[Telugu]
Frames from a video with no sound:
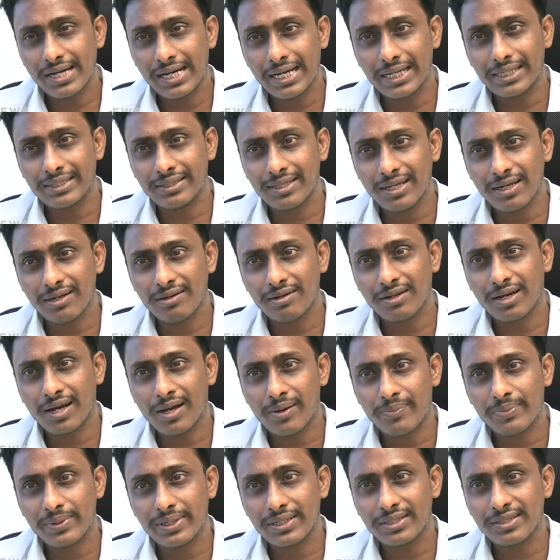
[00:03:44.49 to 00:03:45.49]
ఐదేళ్ళు
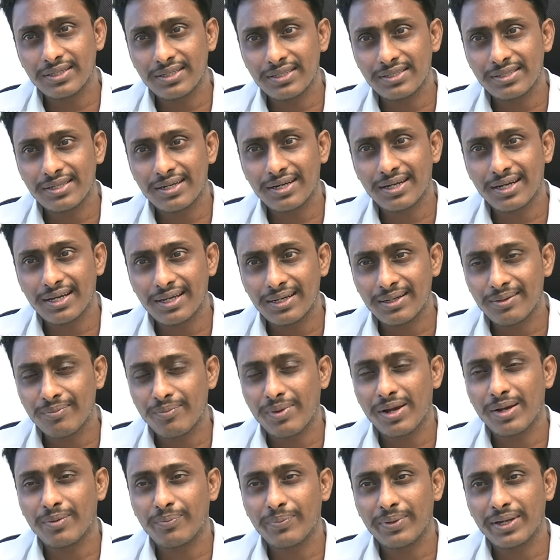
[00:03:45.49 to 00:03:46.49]
కాపురం చేసినా కానీ
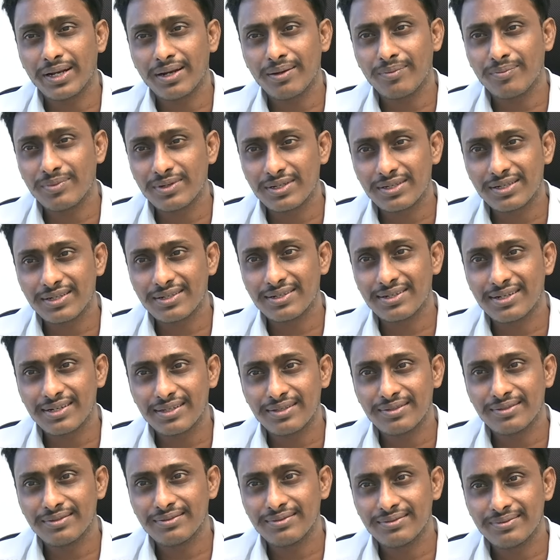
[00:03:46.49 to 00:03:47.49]
మాకు పిల్లలు
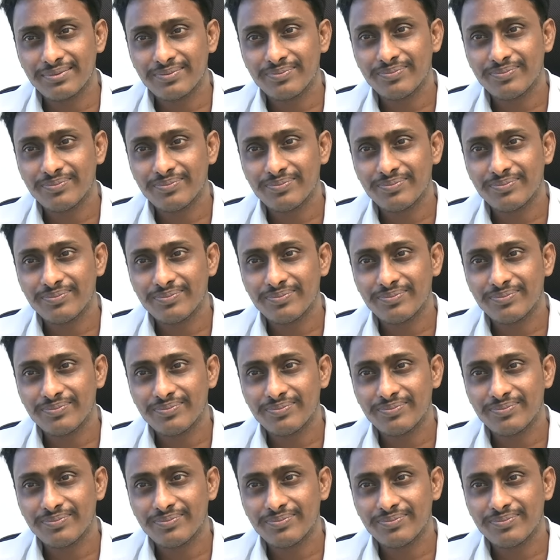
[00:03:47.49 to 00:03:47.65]
పుట్టట్లేదు